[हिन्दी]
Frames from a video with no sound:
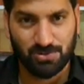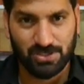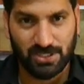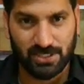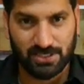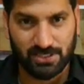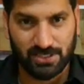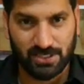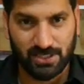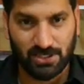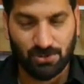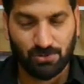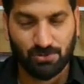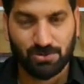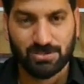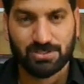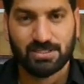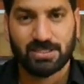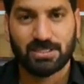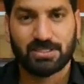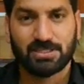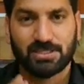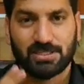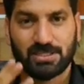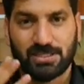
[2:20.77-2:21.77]
आते हैं और
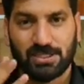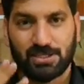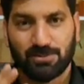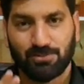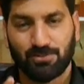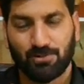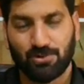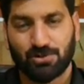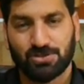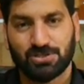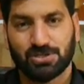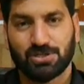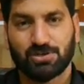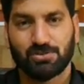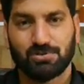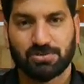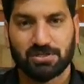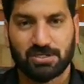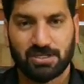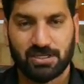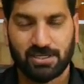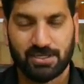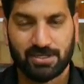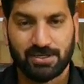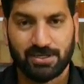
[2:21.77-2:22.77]
इसके तीन पोर्शन
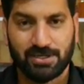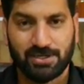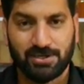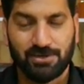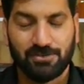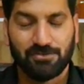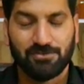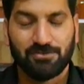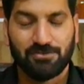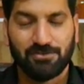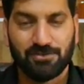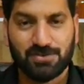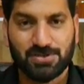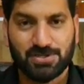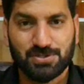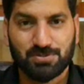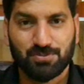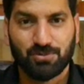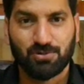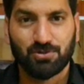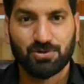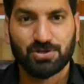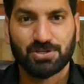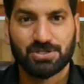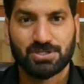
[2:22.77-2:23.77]
होते हैं फर्स्ट
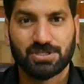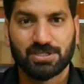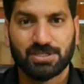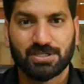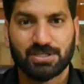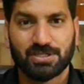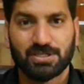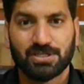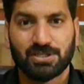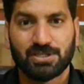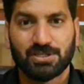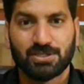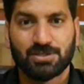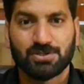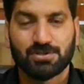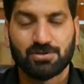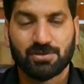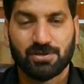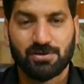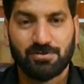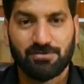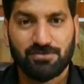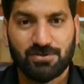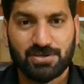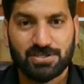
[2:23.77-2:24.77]
पोर्शन जो
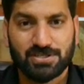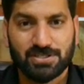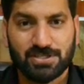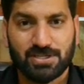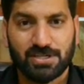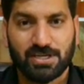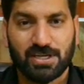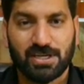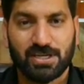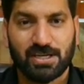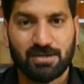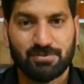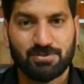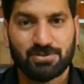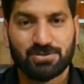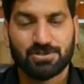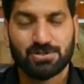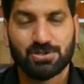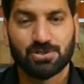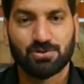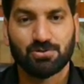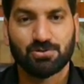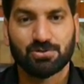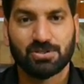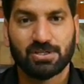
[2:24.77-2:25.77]
कि फर्स्ट ईयर की
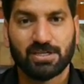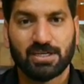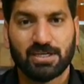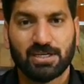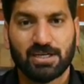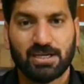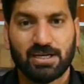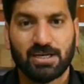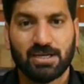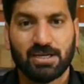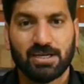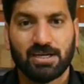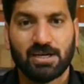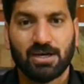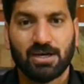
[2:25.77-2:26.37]
केमिस्ट्री होती है